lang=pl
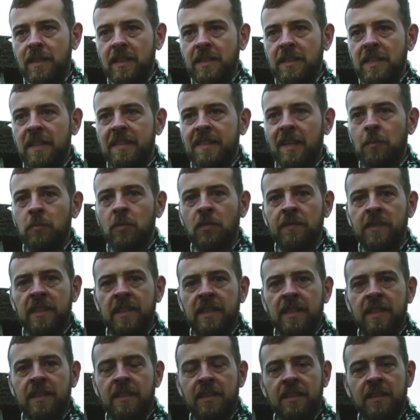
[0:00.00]

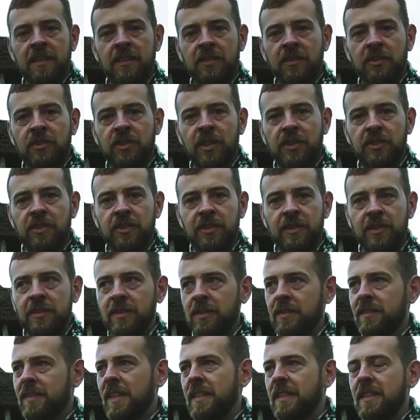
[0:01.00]
Niesamowitych
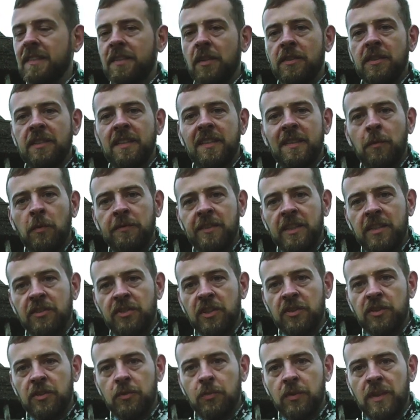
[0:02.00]
rzeczy, z jednej strony niesamowitych
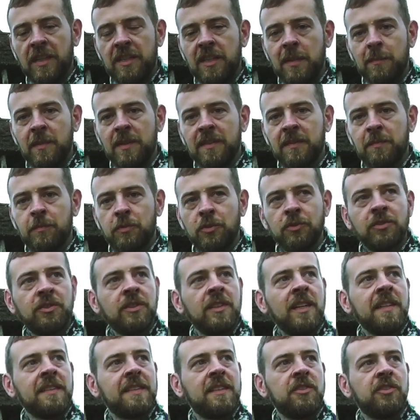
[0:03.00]
rzeczy tutaj nie ma, z
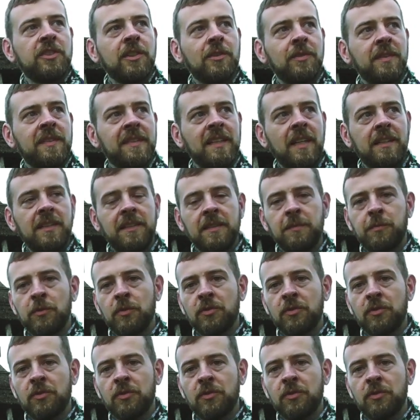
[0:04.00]
Pruszczu Gdańskiego, z czego jest znany?